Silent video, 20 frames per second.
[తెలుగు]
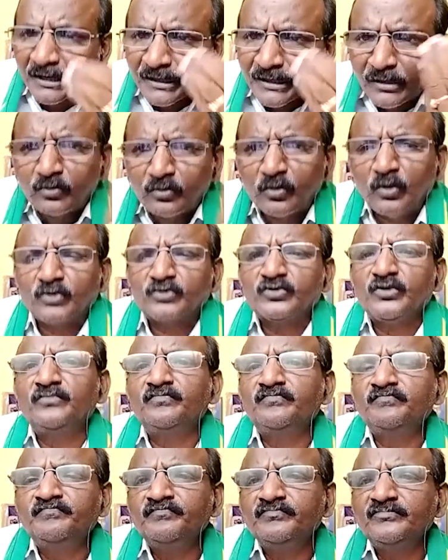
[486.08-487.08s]
అన్నం కోసం
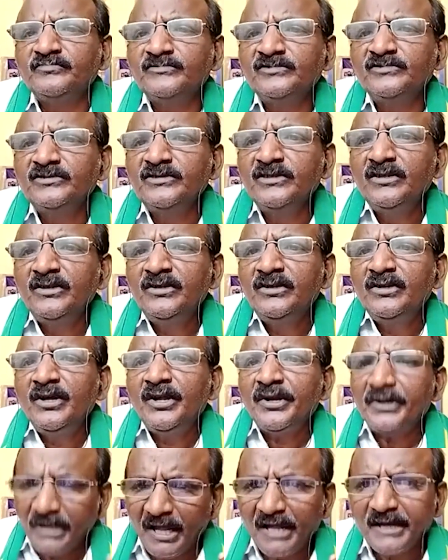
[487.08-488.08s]

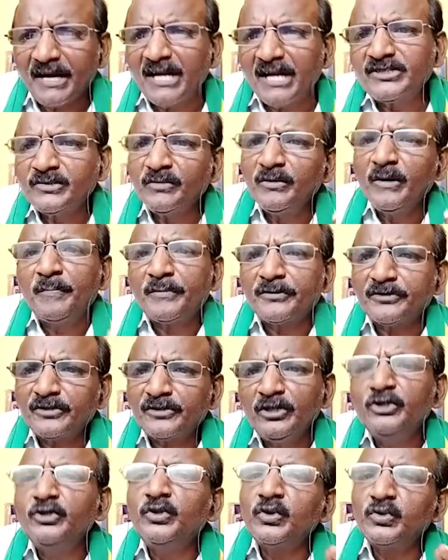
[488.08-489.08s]
నా రాష్ట్రంలో
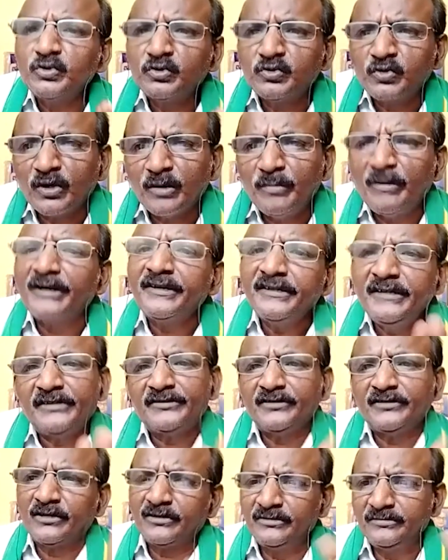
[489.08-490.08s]
ప్రజలు ఎదురు చూస్తున్న మాట
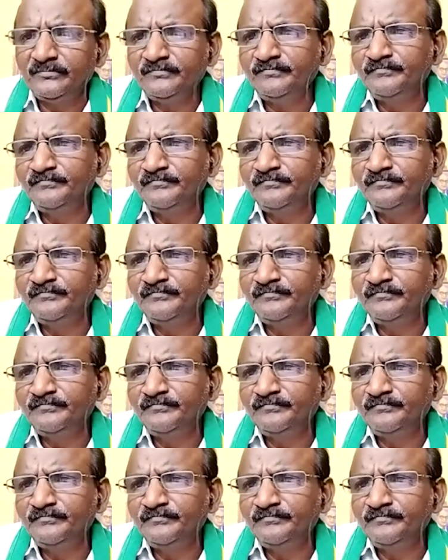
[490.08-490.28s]
యథార్థం